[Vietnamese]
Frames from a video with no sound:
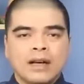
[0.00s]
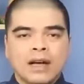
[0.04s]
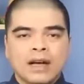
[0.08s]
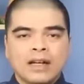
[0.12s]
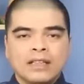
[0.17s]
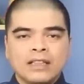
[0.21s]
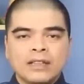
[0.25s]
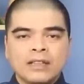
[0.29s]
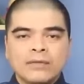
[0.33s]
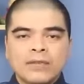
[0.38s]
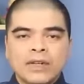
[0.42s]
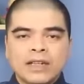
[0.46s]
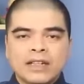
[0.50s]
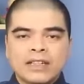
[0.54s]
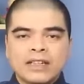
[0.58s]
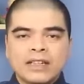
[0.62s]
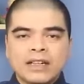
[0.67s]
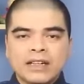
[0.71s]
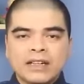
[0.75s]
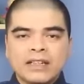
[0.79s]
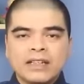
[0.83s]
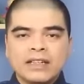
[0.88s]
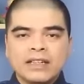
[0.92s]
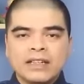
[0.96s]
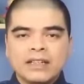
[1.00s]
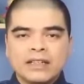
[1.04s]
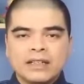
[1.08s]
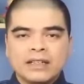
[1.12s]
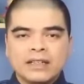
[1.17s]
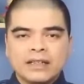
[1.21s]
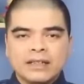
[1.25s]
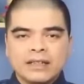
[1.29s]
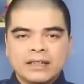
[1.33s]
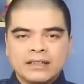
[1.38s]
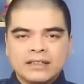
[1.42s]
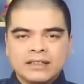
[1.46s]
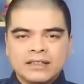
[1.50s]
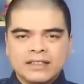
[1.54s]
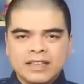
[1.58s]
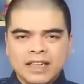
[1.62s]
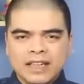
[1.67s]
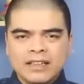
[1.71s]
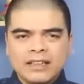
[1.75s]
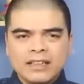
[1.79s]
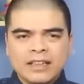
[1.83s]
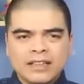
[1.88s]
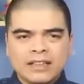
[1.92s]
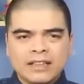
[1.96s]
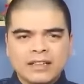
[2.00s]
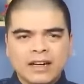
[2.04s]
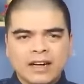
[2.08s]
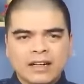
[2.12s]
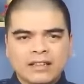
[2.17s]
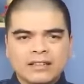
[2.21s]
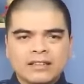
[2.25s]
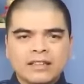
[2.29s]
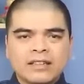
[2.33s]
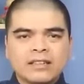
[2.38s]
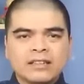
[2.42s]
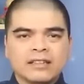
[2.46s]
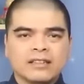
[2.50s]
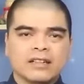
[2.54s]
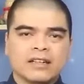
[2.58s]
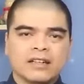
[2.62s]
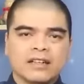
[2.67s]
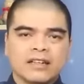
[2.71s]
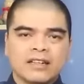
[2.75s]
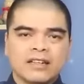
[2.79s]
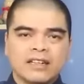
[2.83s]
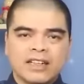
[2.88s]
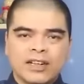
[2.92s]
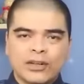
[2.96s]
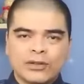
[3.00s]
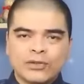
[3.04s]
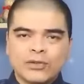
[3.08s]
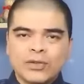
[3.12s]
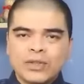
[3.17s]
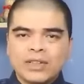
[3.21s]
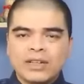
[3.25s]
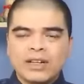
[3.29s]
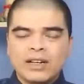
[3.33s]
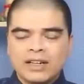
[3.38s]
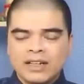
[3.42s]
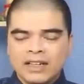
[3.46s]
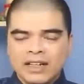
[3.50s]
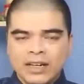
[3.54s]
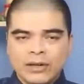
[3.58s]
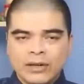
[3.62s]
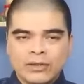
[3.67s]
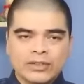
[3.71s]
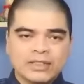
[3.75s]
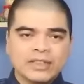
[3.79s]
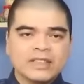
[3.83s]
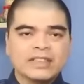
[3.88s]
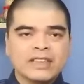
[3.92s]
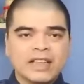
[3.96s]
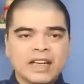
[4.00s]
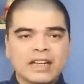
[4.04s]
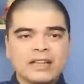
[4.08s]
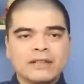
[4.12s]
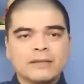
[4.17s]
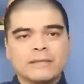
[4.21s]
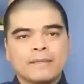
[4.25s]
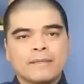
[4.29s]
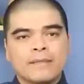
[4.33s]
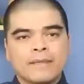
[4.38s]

À, những vật kiêng kỵ tránh đặt ở trước cửa kẻo suốt đời nghèo sơ sát